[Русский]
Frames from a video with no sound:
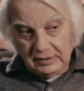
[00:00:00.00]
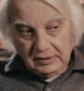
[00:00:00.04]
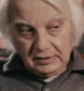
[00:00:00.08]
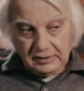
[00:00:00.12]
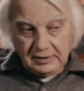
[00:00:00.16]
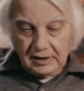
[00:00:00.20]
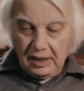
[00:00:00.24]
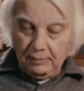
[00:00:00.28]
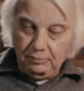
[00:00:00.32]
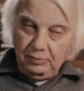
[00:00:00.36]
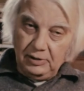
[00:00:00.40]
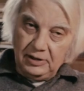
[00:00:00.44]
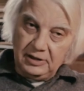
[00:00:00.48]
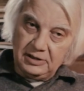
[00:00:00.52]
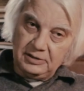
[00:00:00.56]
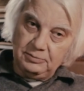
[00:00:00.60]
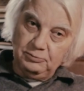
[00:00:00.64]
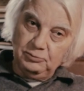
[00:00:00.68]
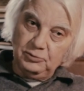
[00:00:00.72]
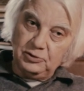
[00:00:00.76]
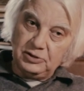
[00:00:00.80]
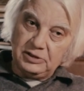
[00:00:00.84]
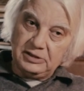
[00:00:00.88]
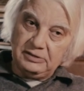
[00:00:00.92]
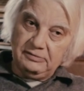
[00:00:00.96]
скопилось
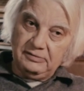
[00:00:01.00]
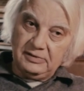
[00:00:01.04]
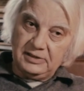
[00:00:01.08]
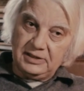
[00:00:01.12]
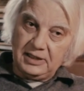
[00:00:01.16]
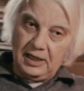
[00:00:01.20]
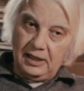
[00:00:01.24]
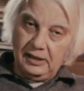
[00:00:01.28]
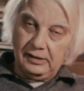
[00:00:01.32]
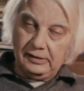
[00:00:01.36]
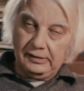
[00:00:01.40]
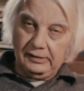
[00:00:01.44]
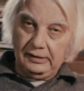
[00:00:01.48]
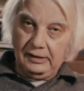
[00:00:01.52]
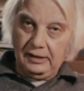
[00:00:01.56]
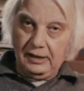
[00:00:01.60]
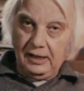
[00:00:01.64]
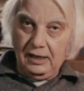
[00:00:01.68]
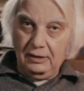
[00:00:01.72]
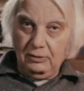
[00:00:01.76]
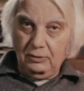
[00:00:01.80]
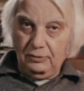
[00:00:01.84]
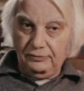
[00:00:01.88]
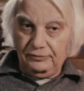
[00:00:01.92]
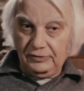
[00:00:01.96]
множество сахарных
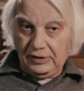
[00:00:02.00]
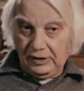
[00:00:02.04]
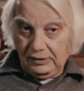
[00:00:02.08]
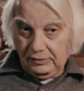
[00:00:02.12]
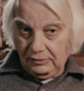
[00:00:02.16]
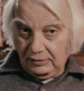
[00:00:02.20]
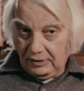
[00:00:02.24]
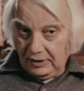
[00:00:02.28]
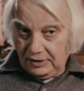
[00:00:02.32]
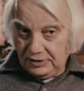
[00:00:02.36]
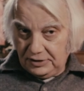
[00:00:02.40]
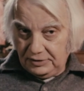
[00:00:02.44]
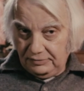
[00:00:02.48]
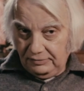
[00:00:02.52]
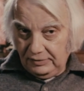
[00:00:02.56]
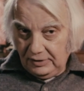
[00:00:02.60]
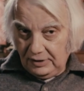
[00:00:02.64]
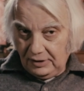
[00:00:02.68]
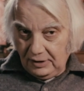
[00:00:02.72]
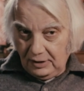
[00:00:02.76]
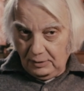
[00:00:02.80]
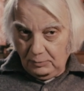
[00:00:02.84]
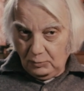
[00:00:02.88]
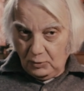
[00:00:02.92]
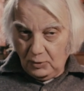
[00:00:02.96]
голов, которые,
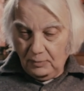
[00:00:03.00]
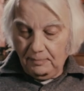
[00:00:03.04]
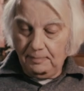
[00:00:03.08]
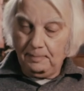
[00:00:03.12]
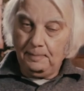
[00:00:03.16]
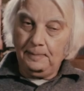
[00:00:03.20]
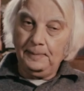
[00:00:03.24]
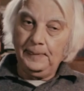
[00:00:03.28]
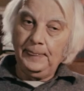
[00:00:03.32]
очевидно, ему